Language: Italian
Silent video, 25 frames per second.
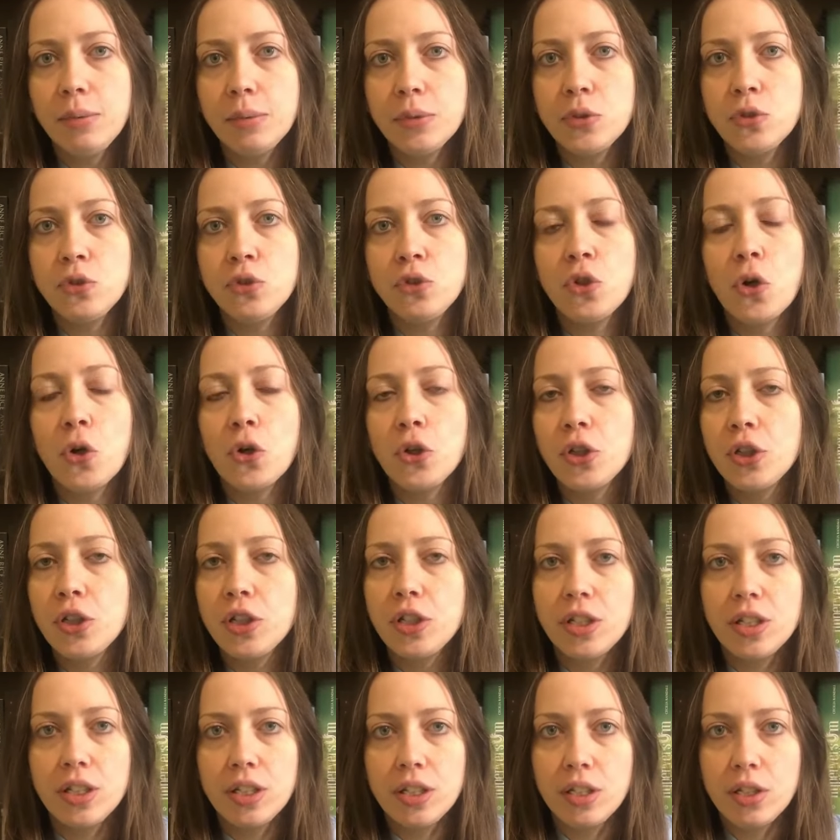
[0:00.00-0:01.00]
questi
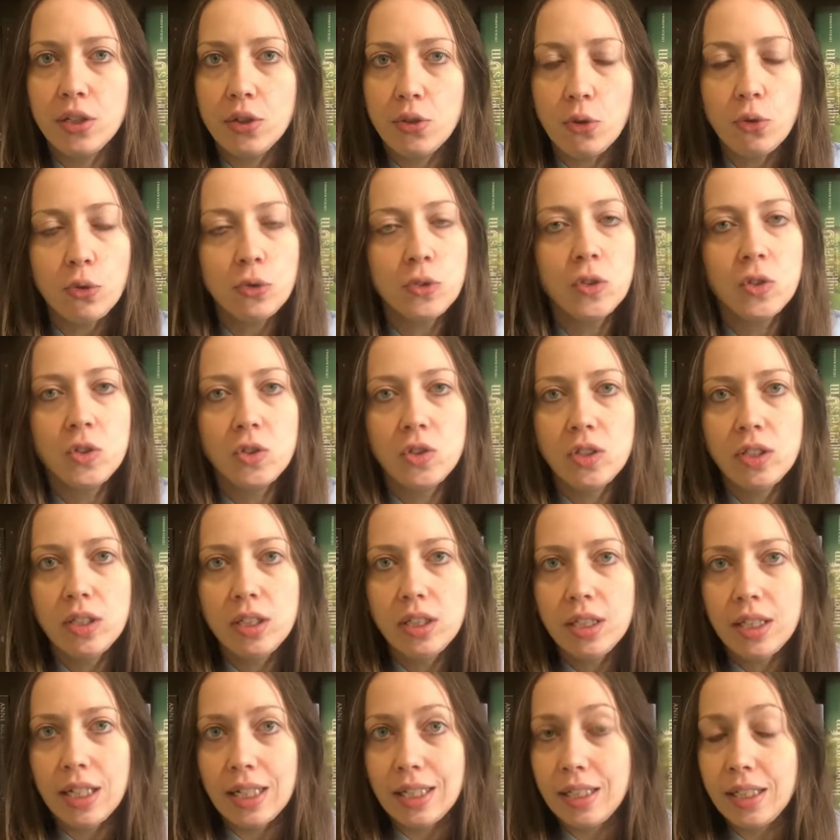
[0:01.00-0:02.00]
occhi
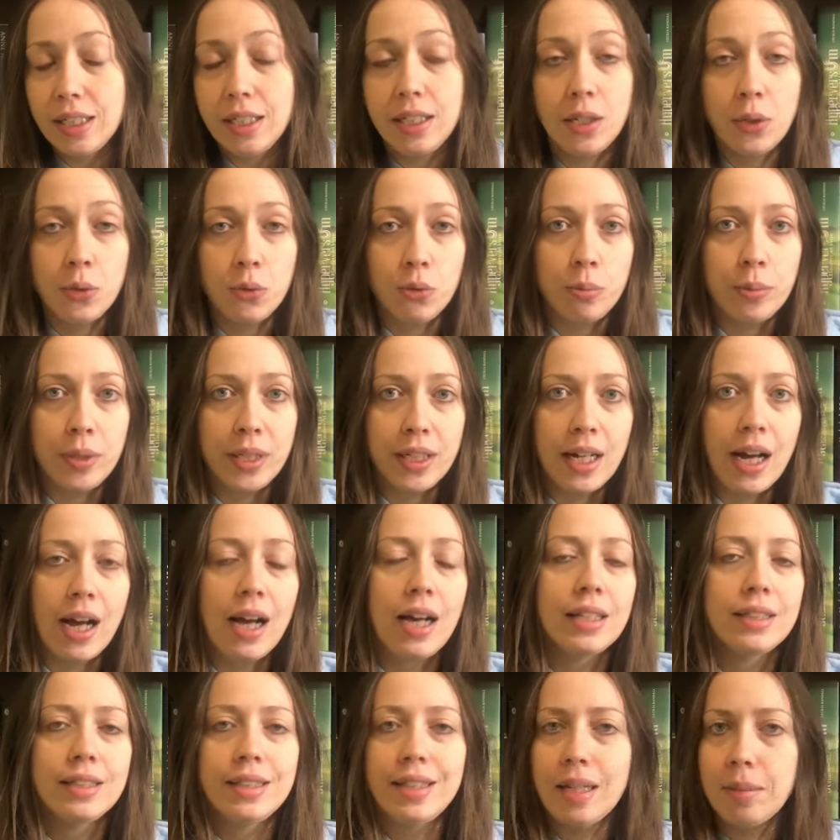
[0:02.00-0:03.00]
rossi, canini
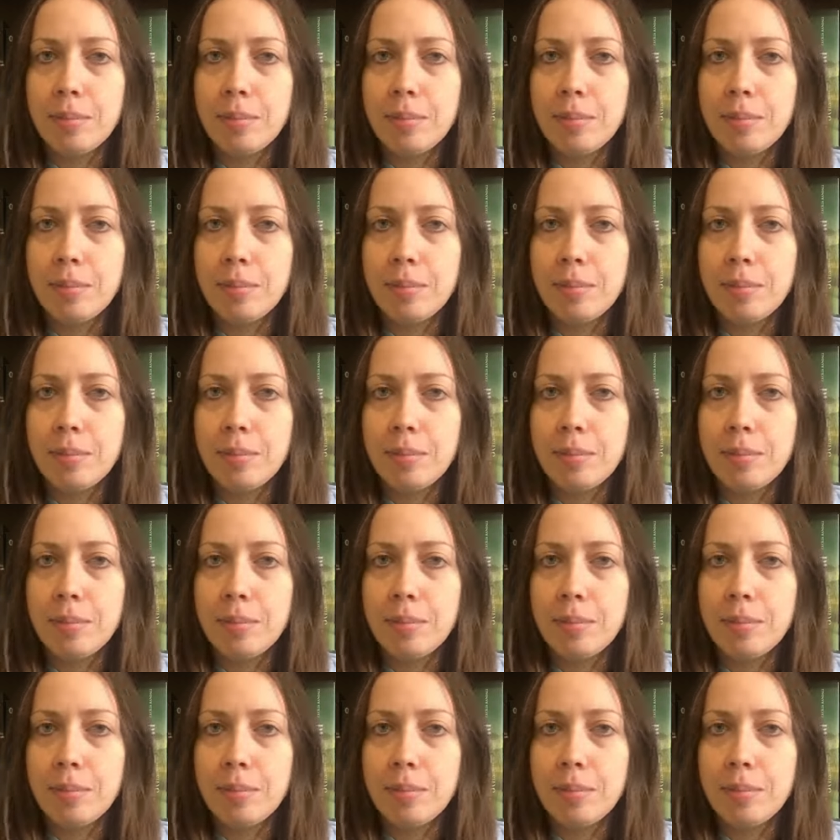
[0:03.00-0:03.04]
acuminati,